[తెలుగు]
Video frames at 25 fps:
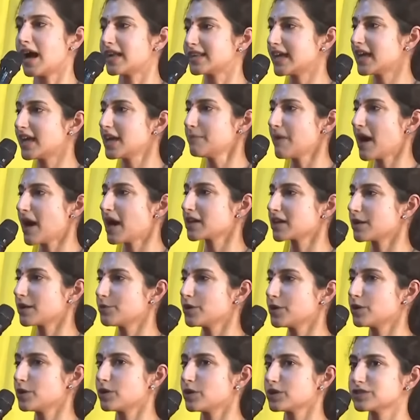అదే
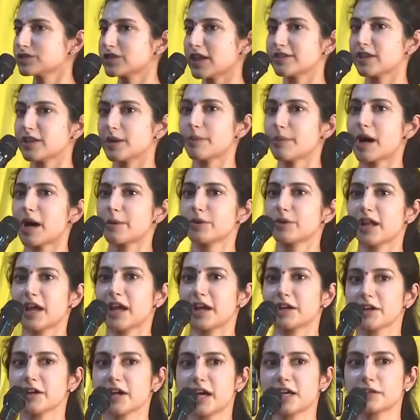మార్గంలో చంద్రబాబు
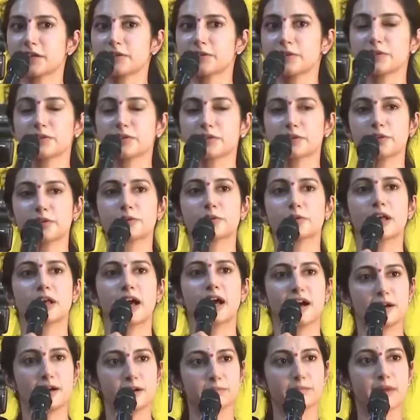నాయుడు గారు కూడా
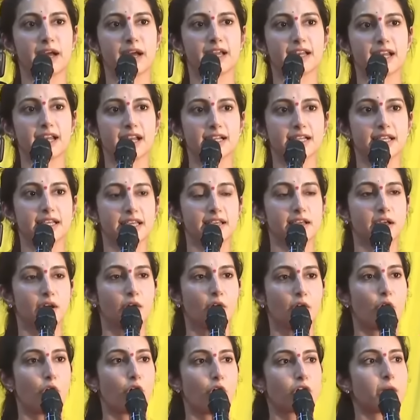మహిళలకి
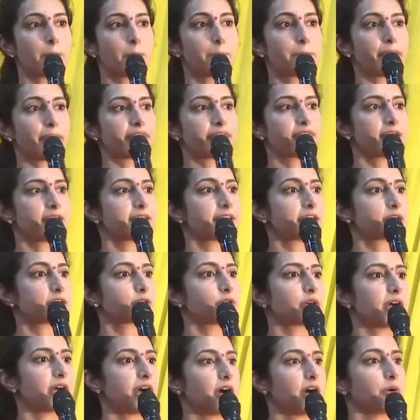ఒక పెద్ద
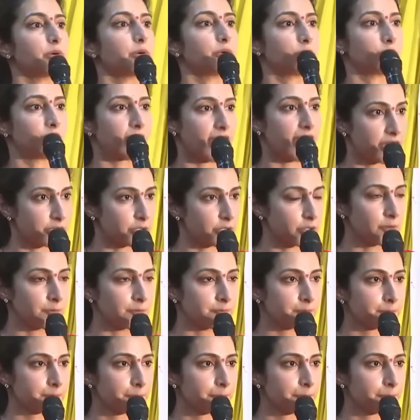దిక్కుగా ఉన్నారు